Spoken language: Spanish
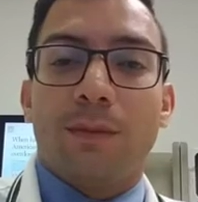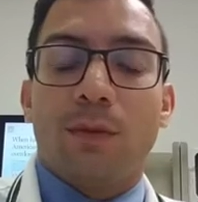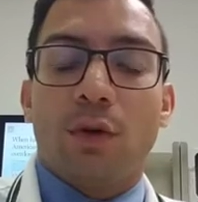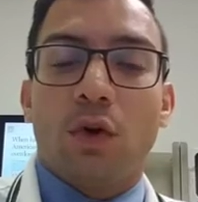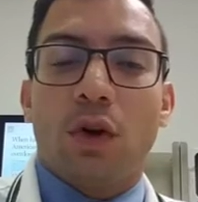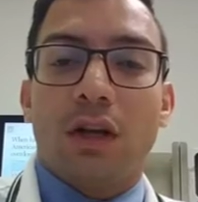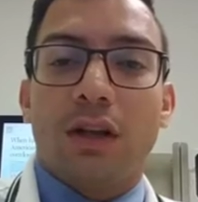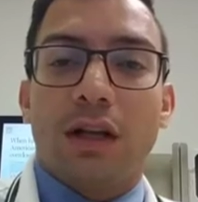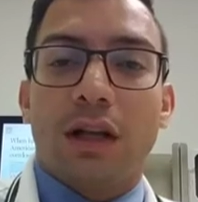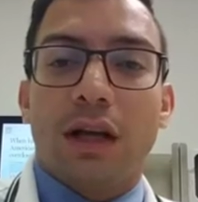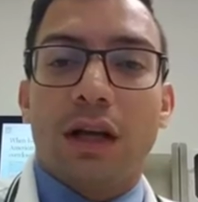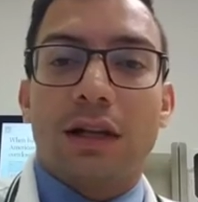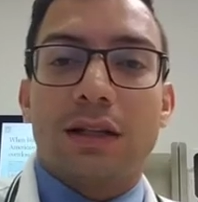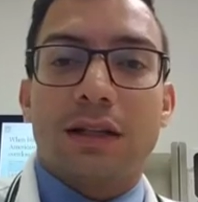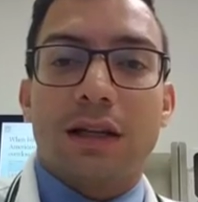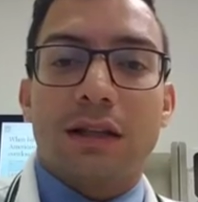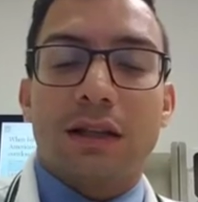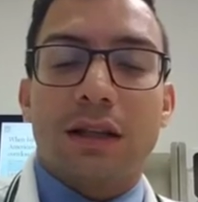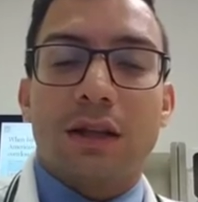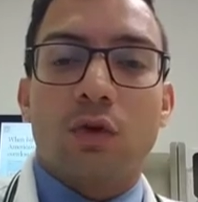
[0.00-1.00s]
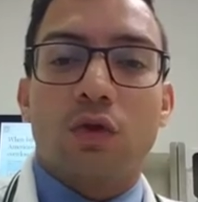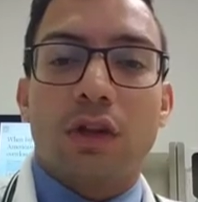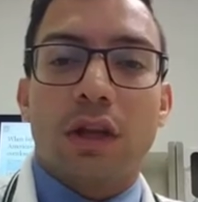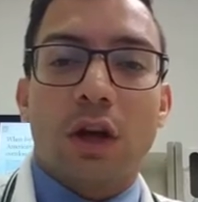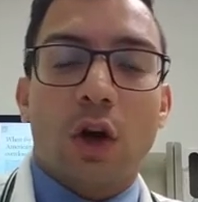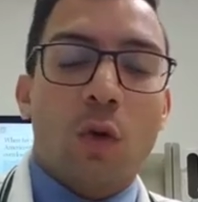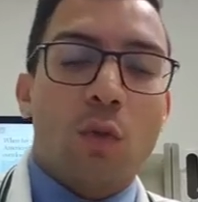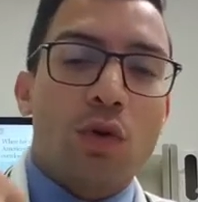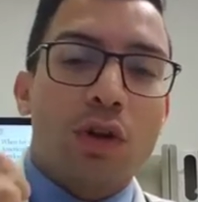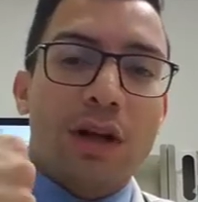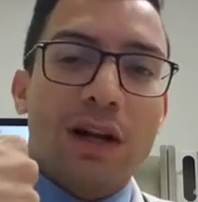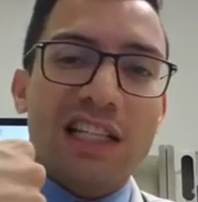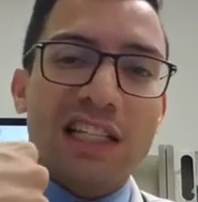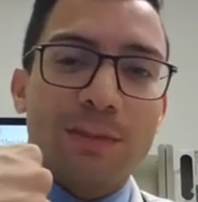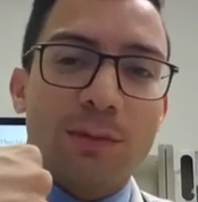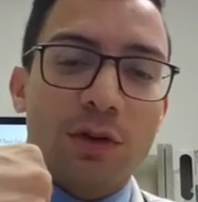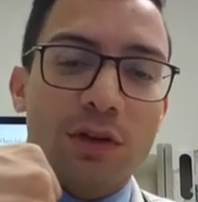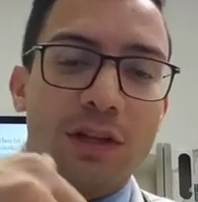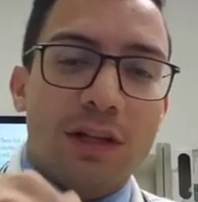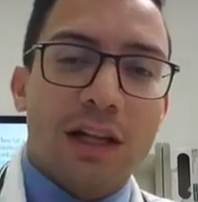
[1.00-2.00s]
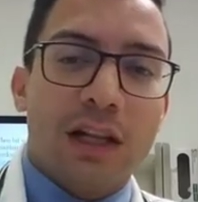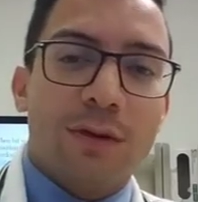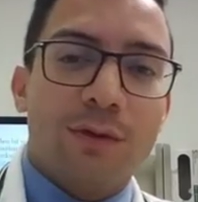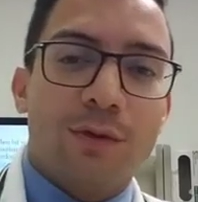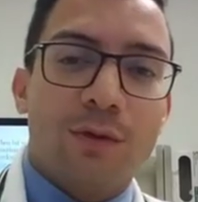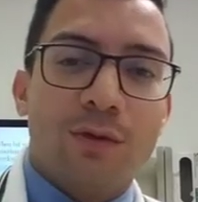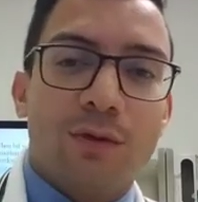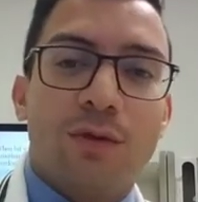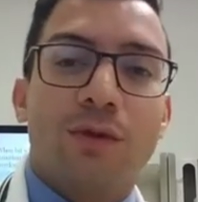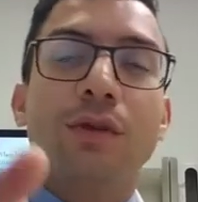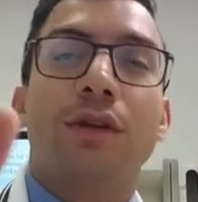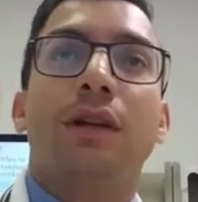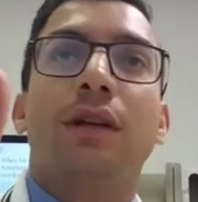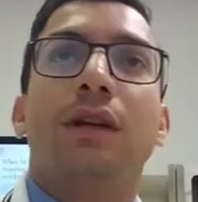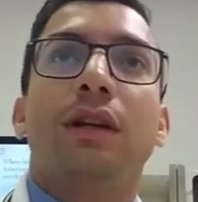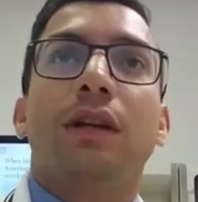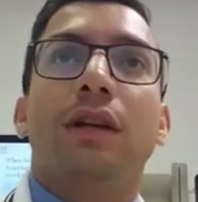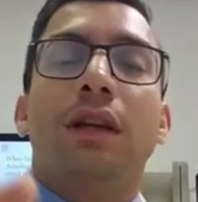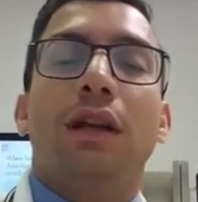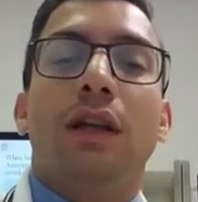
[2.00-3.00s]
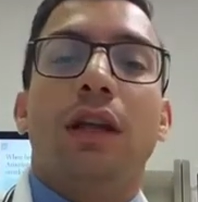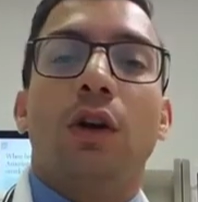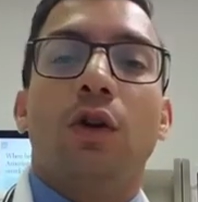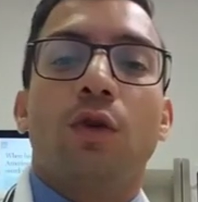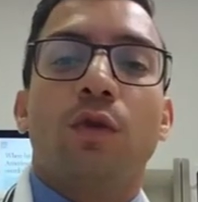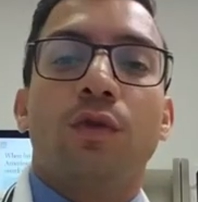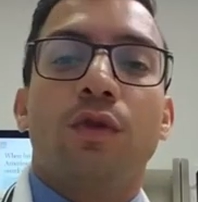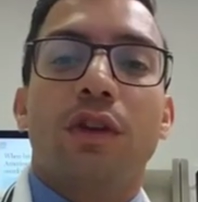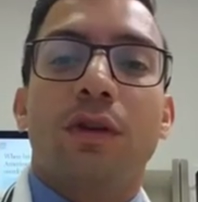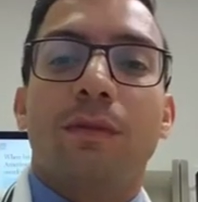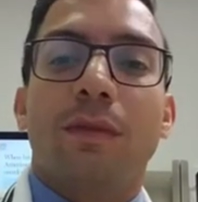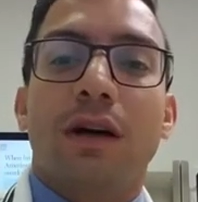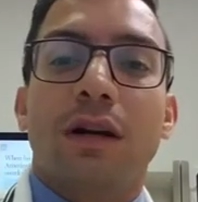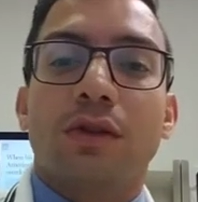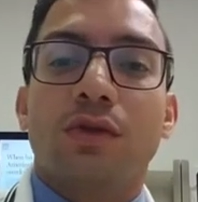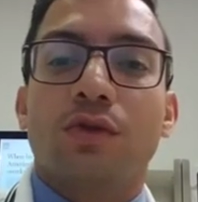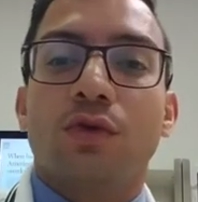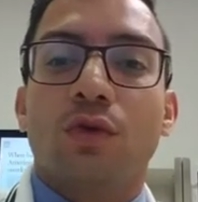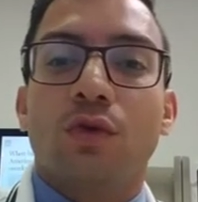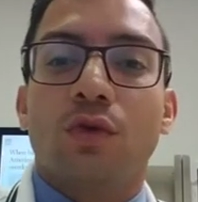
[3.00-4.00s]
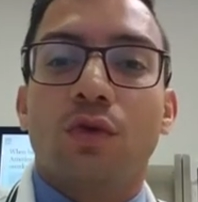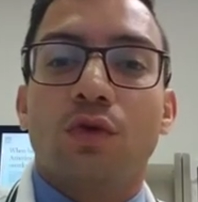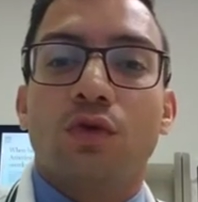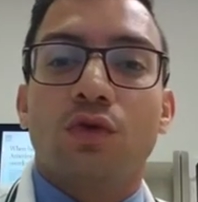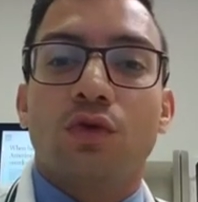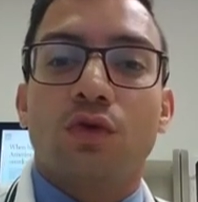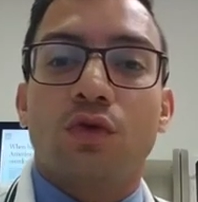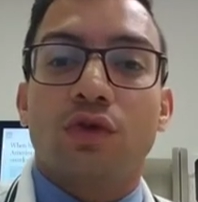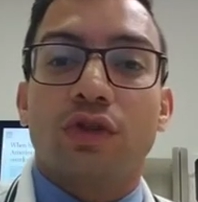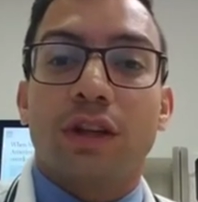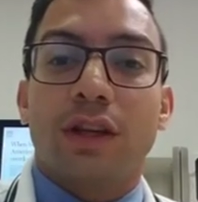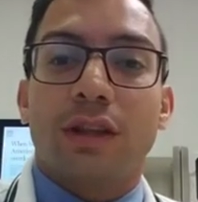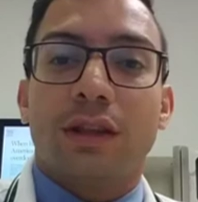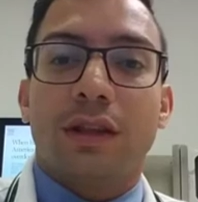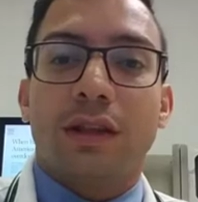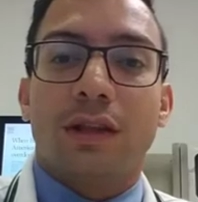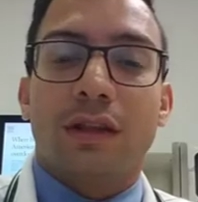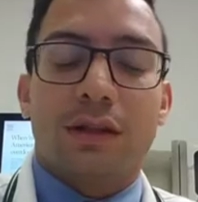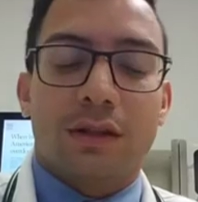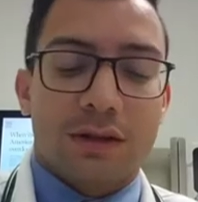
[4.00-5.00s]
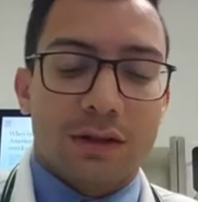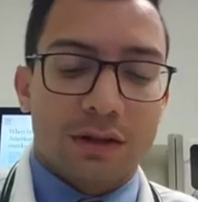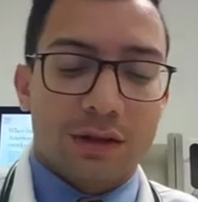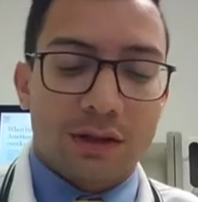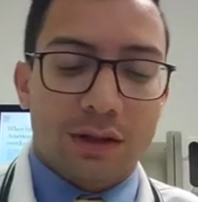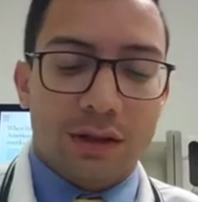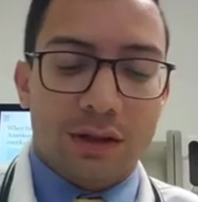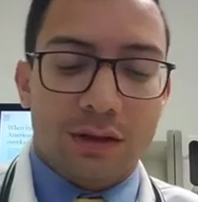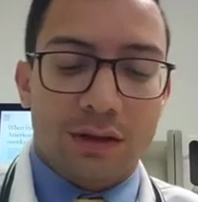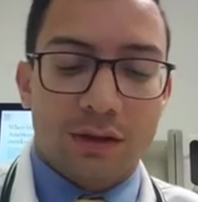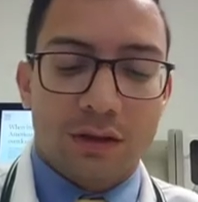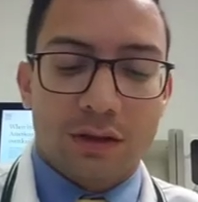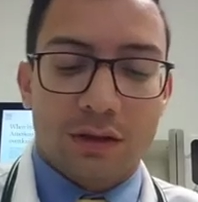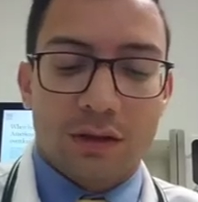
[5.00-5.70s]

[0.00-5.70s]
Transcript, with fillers: Por lo general, traten ustedes de comunicarse por teléfono y de confirmar su, cita. ¿Sí?